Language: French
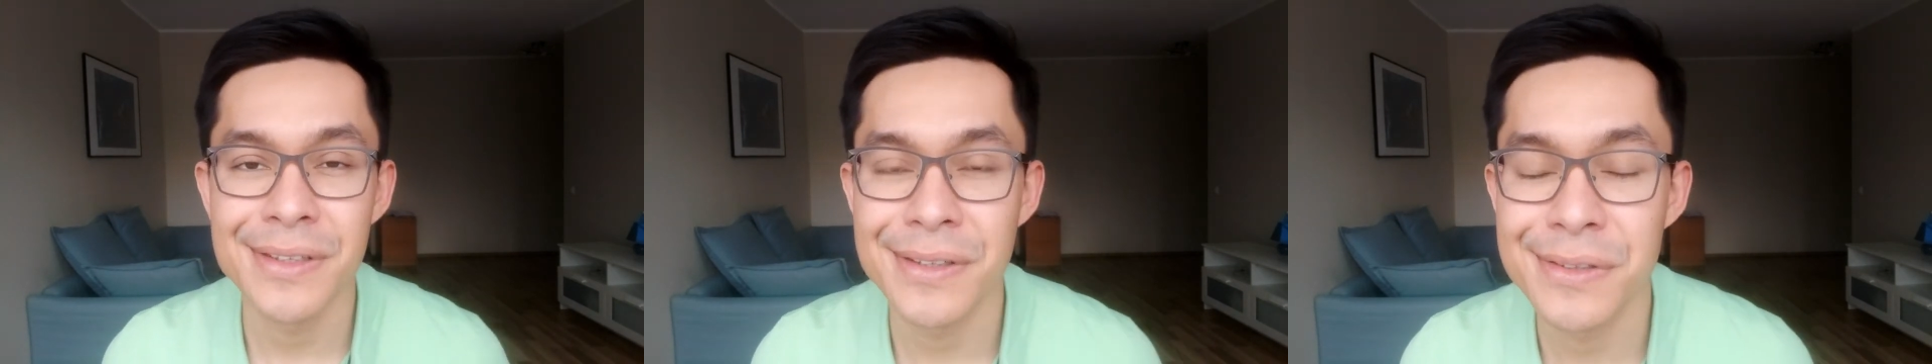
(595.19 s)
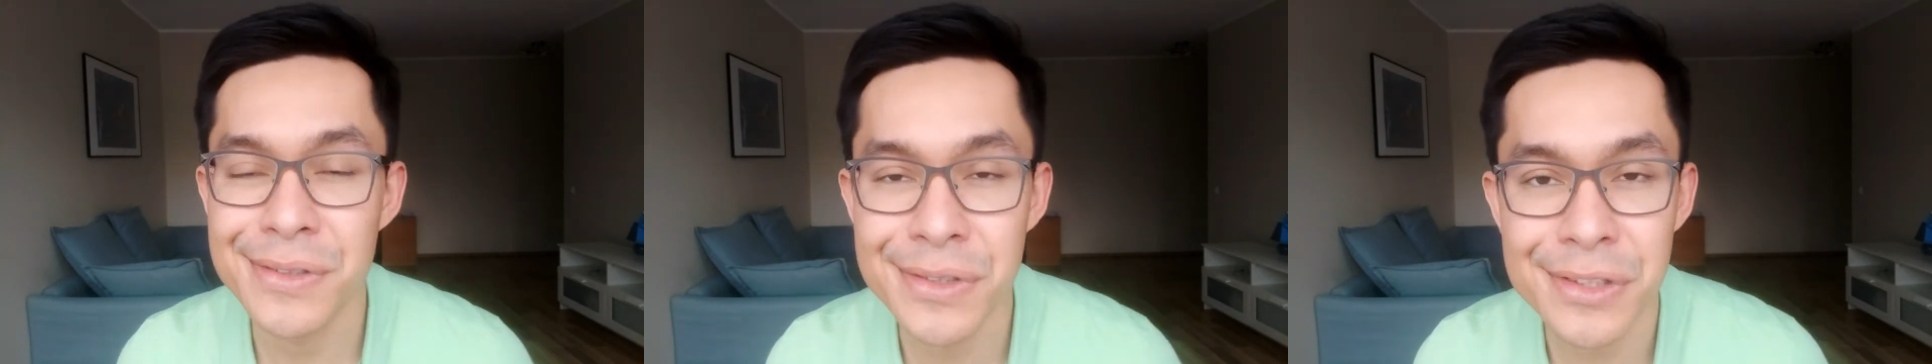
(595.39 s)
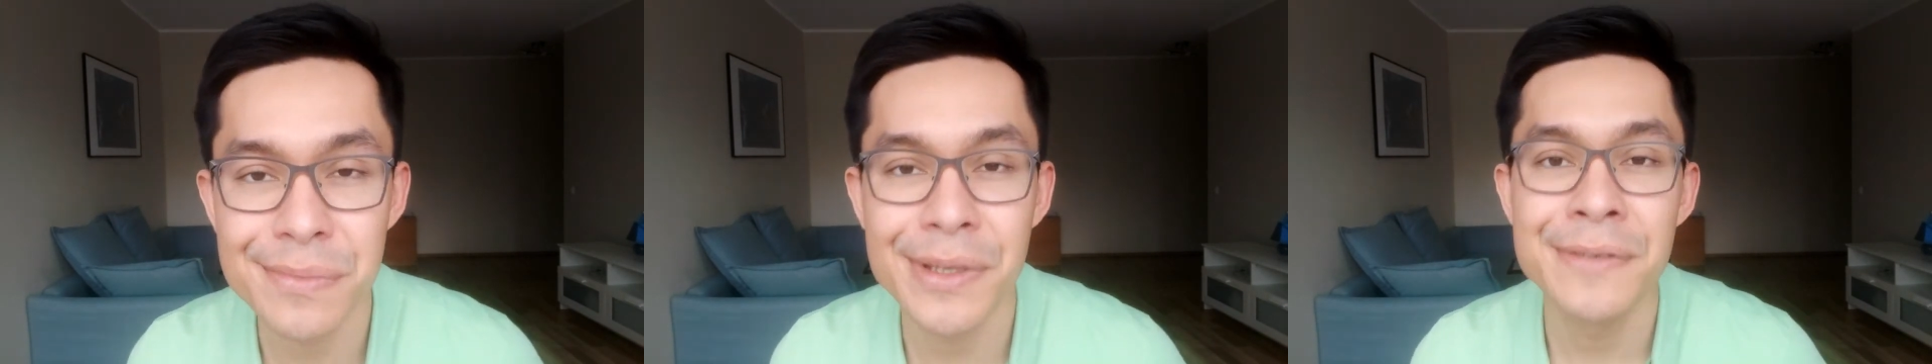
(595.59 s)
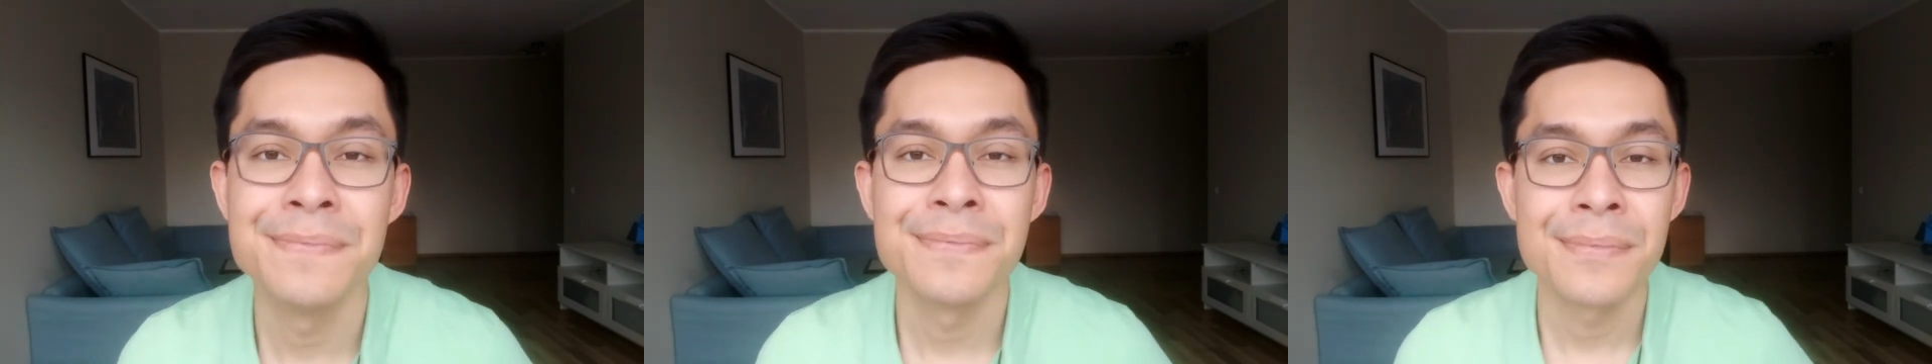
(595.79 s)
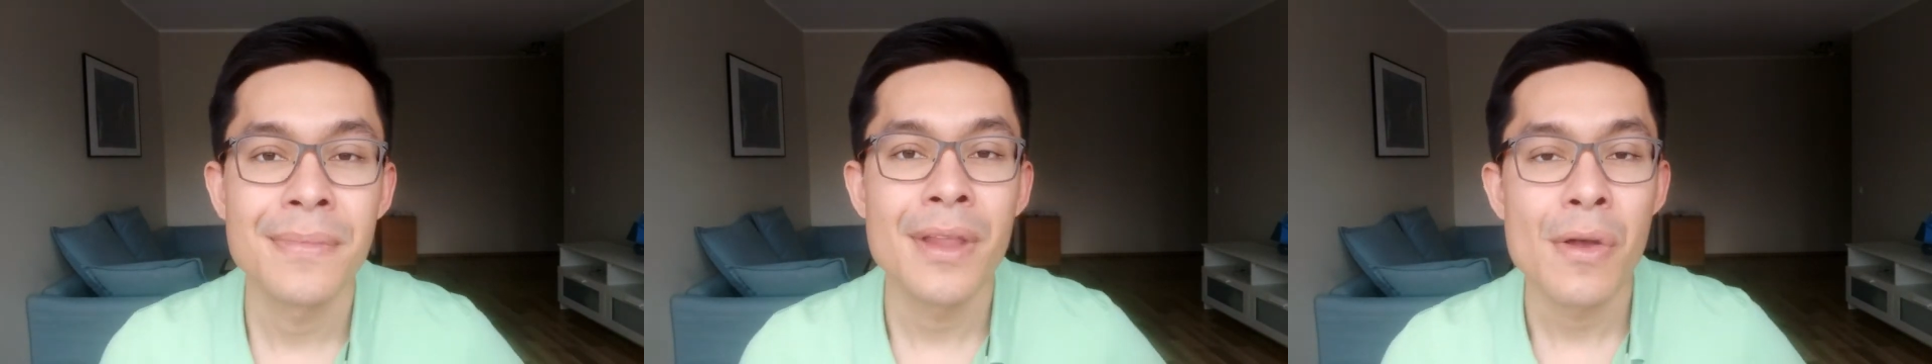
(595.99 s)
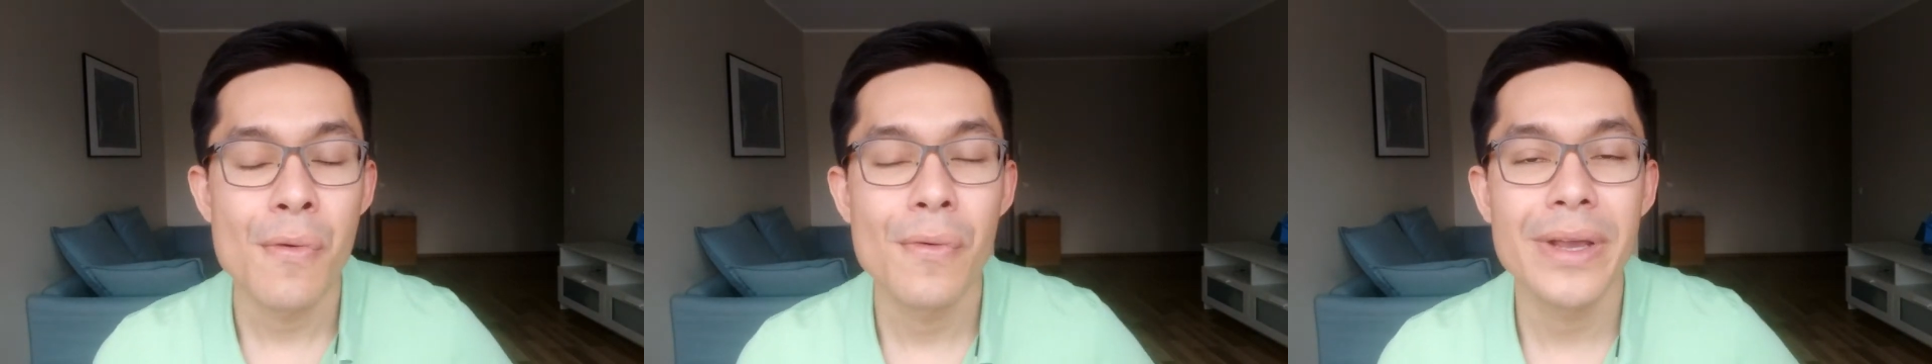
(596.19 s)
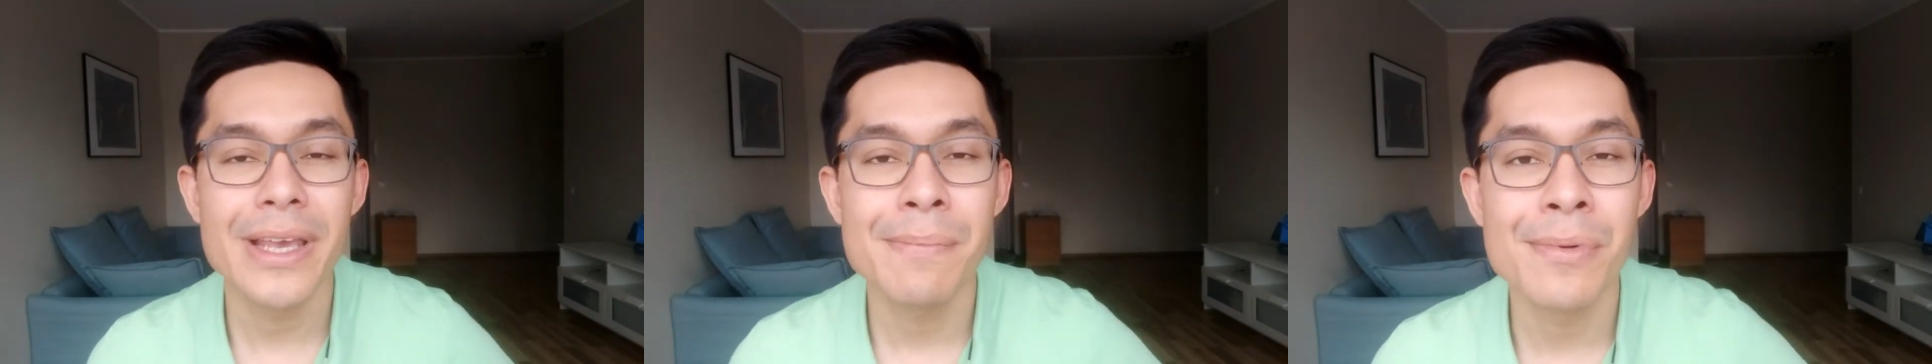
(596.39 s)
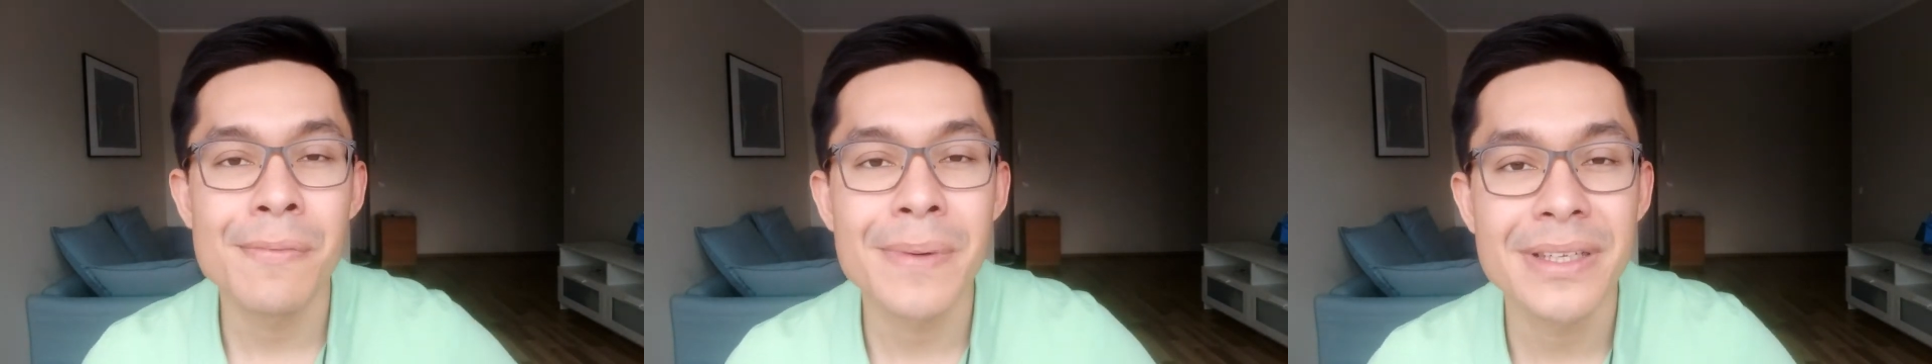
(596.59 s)
quelque chose, mais vous voyez
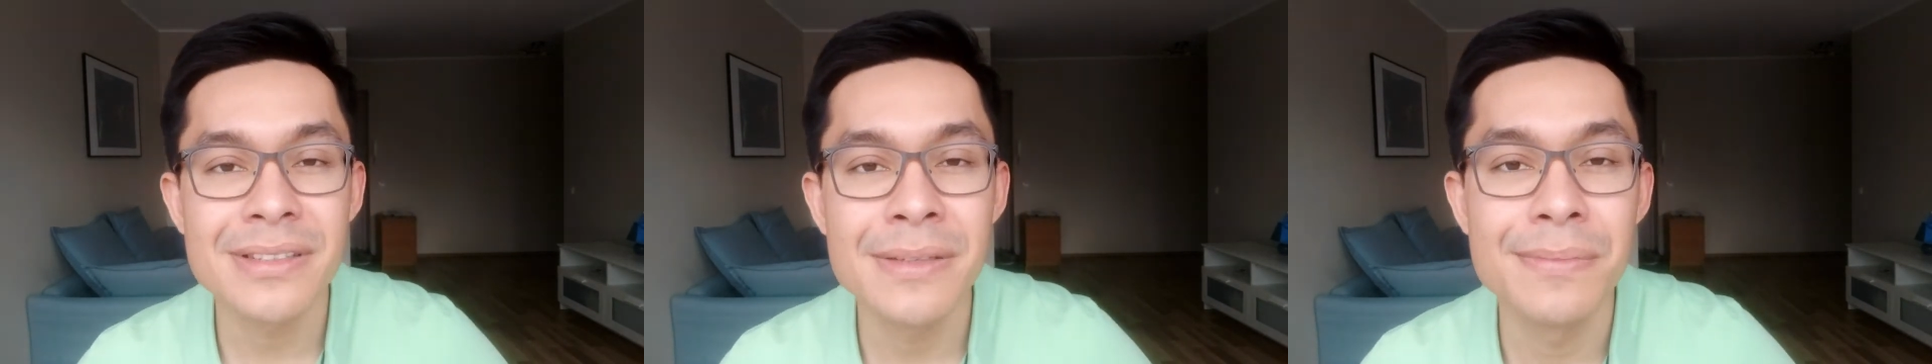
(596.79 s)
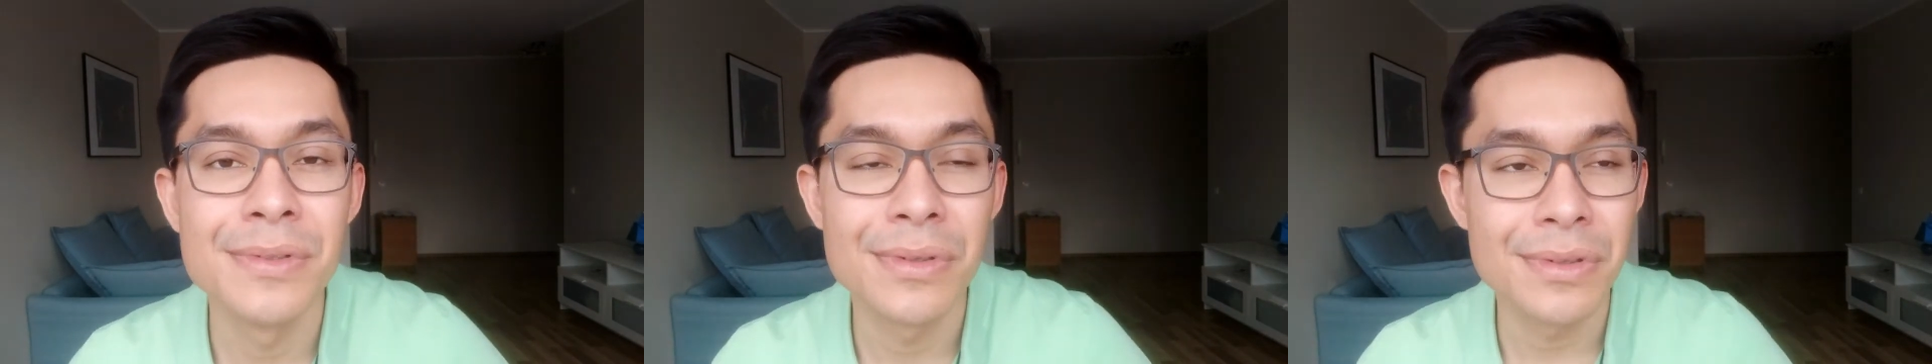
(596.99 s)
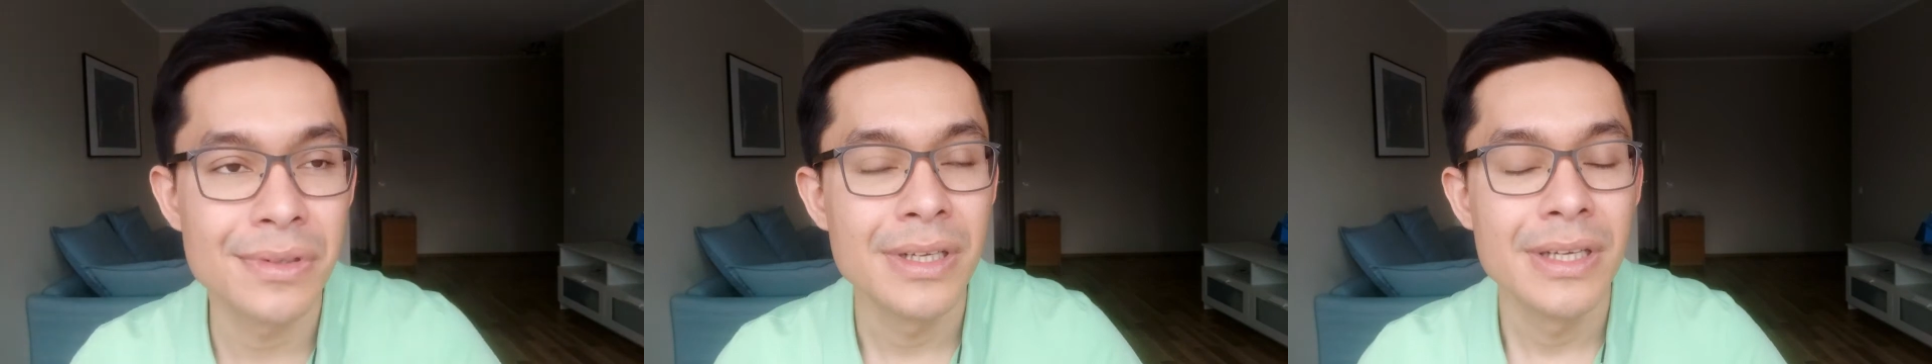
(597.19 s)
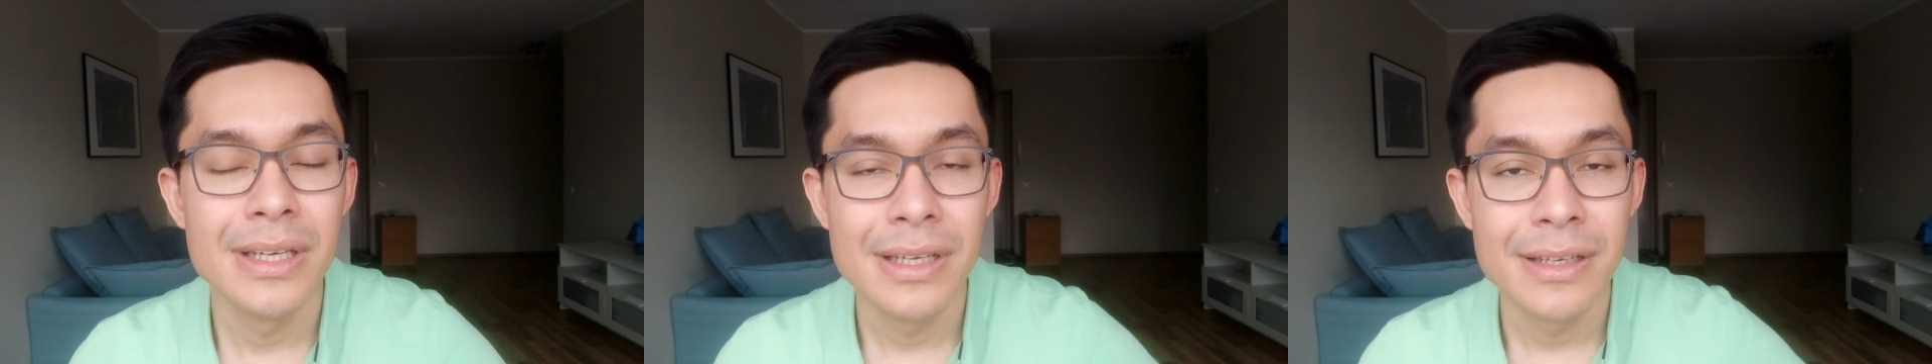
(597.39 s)
un peu le principe, donc il